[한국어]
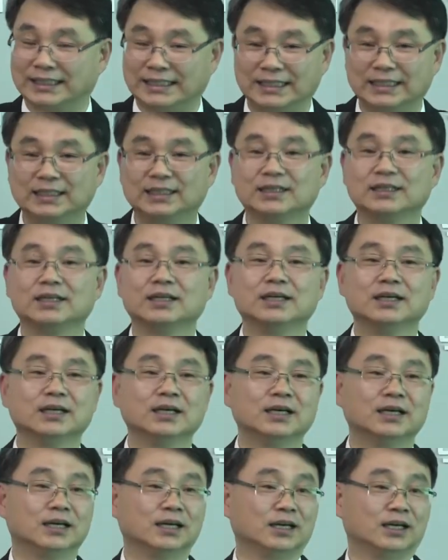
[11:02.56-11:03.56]
그
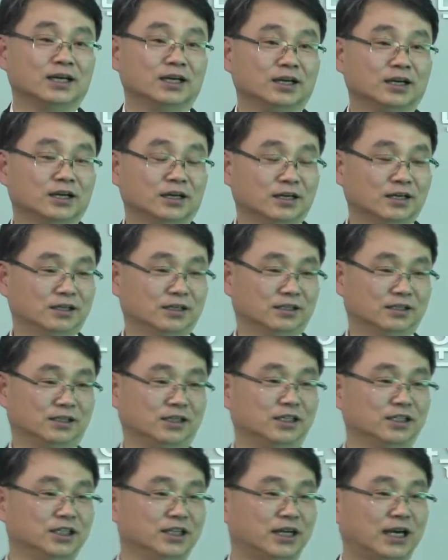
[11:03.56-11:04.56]
어,
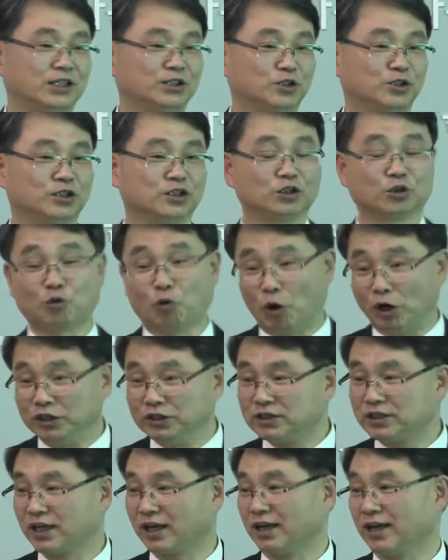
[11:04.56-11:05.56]
그들이 가지고 있는 그
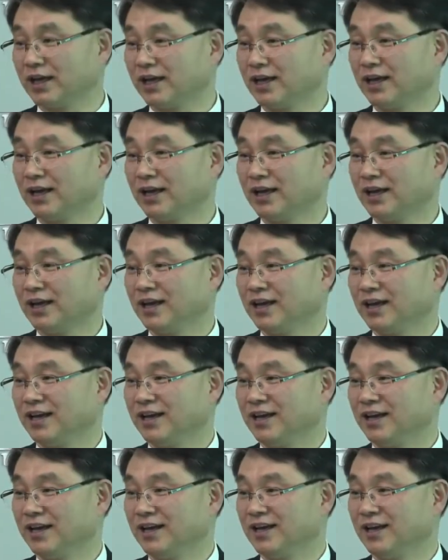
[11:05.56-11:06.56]
권세,
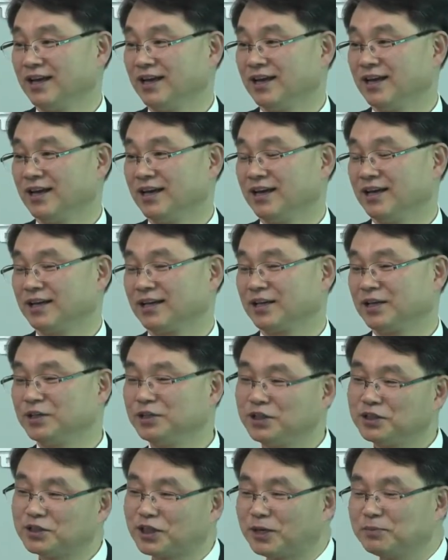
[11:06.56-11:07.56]

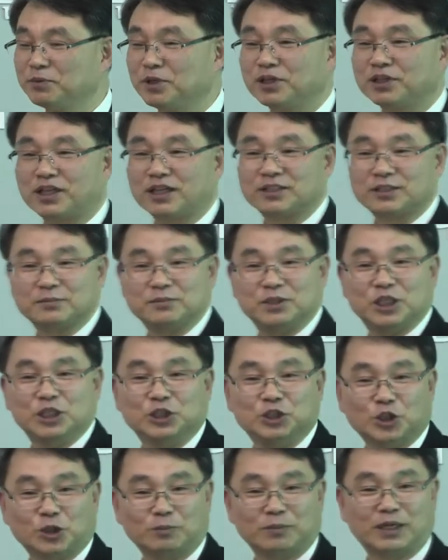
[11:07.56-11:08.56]
그들이 사람들에게 지금
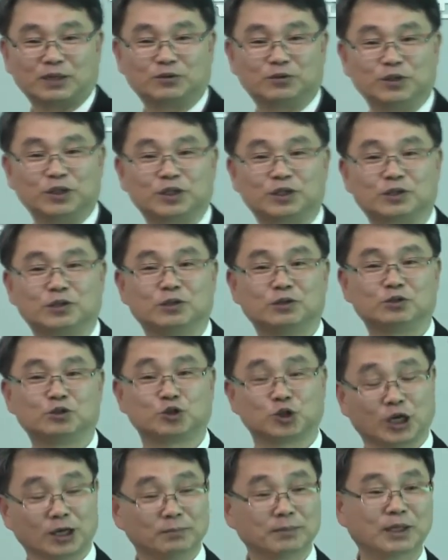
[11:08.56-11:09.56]
인정받고 있고
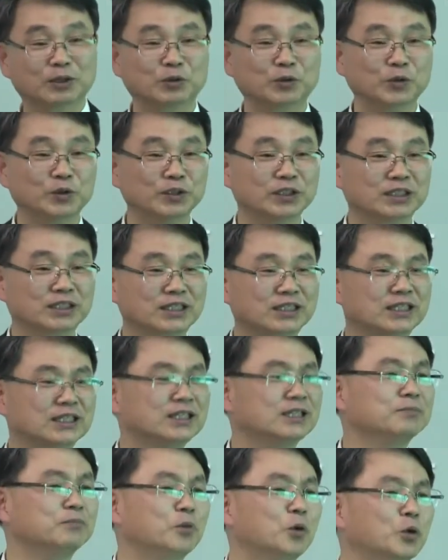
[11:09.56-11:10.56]
추앙받고 있는
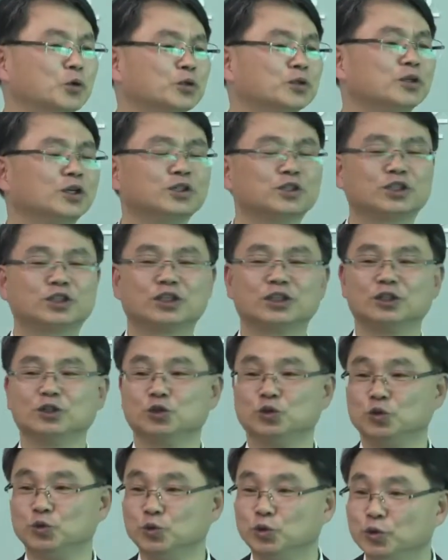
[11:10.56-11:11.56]
그 모든
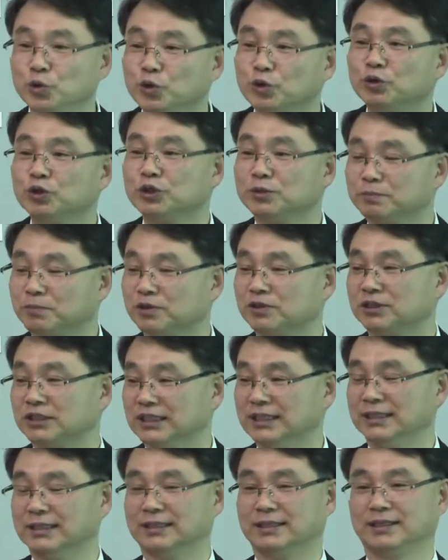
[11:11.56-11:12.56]
것들을 누리고
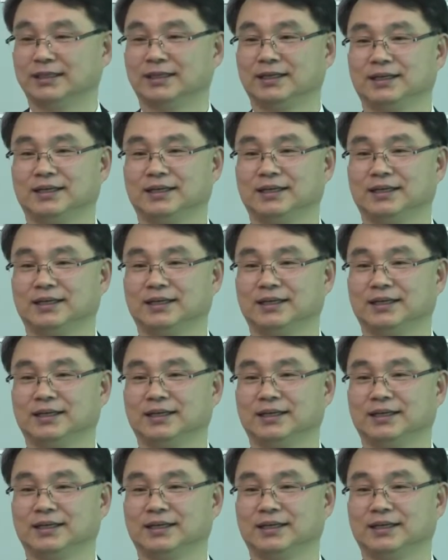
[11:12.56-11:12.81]
싶었지.